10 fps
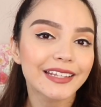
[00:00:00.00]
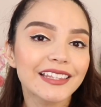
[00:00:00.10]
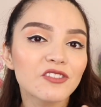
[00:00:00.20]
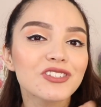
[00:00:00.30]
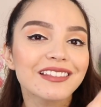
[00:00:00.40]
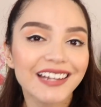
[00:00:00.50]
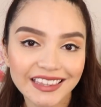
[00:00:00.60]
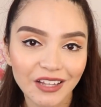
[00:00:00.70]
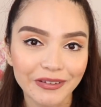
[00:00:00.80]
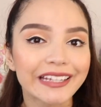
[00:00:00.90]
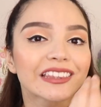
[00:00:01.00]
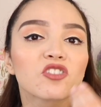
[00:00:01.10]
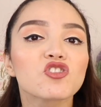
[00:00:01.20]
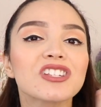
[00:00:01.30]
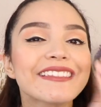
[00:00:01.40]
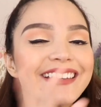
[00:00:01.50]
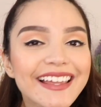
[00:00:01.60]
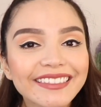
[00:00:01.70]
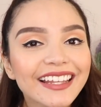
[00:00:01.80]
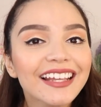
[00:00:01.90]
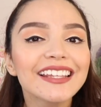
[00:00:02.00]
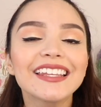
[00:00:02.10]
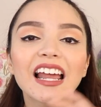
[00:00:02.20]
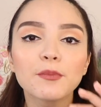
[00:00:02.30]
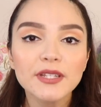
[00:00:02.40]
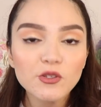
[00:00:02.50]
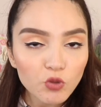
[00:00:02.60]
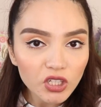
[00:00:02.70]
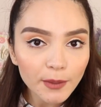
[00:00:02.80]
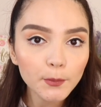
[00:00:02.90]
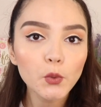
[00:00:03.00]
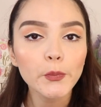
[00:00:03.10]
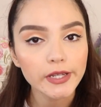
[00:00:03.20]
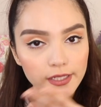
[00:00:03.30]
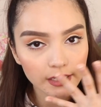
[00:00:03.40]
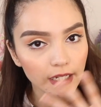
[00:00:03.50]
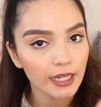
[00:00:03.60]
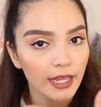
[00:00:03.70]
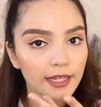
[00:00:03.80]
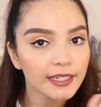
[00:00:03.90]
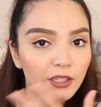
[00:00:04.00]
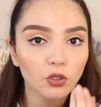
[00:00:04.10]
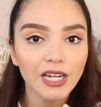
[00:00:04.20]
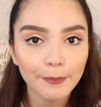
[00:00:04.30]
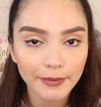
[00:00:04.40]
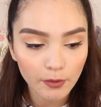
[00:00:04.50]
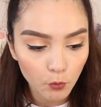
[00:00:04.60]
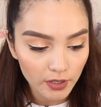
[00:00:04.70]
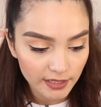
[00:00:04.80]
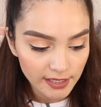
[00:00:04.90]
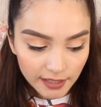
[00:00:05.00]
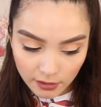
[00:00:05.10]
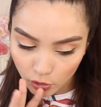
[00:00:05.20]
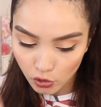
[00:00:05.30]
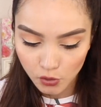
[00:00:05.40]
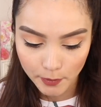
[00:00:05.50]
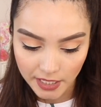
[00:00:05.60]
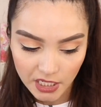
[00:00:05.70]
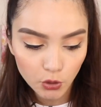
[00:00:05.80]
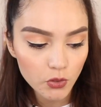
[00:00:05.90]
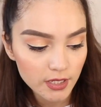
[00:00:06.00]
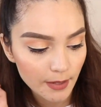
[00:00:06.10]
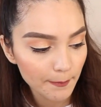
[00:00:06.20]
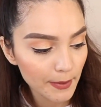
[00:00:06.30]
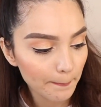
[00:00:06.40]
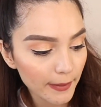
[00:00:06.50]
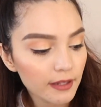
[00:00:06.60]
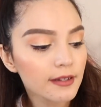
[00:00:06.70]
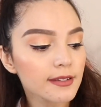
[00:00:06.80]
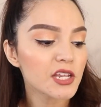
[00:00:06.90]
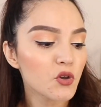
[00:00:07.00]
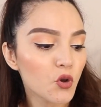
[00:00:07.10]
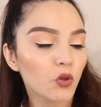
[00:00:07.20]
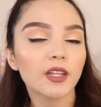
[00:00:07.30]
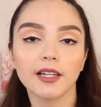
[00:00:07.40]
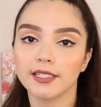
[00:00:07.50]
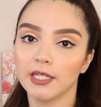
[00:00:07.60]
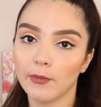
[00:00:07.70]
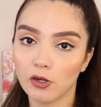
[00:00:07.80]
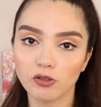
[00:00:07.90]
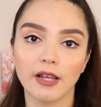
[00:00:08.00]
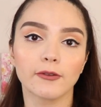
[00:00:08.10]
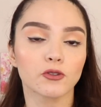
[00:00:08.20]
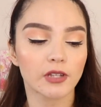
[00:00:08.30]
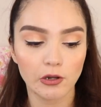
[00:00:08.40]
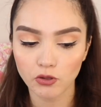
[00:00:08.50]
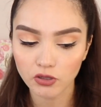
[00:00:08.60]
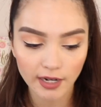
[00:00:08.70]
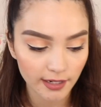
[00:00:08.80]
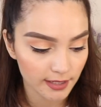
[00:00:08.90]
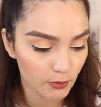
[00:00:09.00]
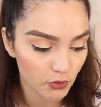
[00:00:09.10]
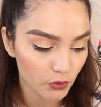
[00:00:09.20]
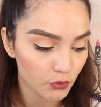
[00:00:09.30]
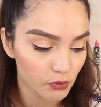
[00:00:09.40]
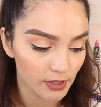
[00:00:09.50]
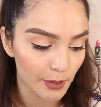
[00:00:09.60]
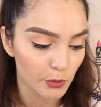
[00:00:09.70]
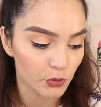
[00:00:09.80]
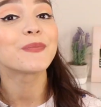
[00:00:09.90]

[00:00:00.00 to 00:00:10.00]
Que te los hidrata, vaya, te los hidrata y al mismo tiempo pues te quita toda la piel muertecita, todos los pellejitos están bien padres y no te lastiman los labios, o sea, no son agresivos con tus labios.